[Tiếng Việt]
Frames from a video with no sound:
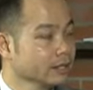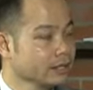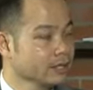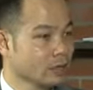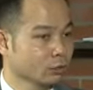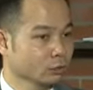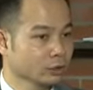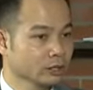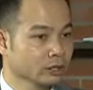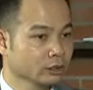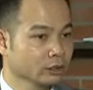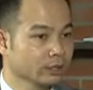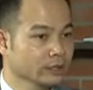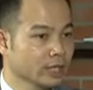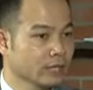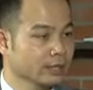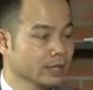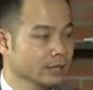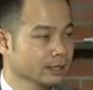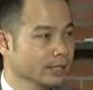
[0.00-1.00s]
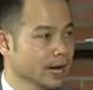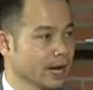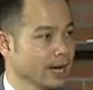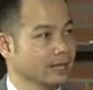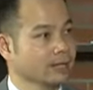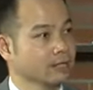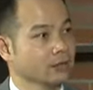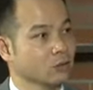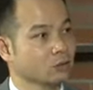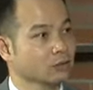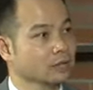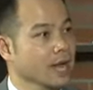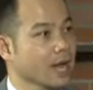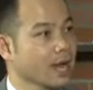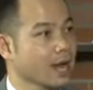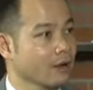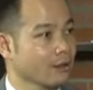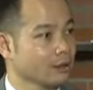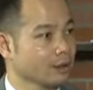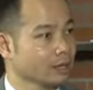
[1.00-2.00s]
những học sinh xuất sắc đạt giải quốc
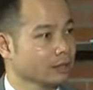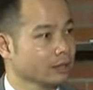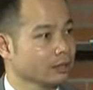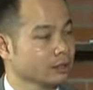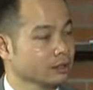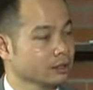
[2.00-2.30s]
gia hoặc là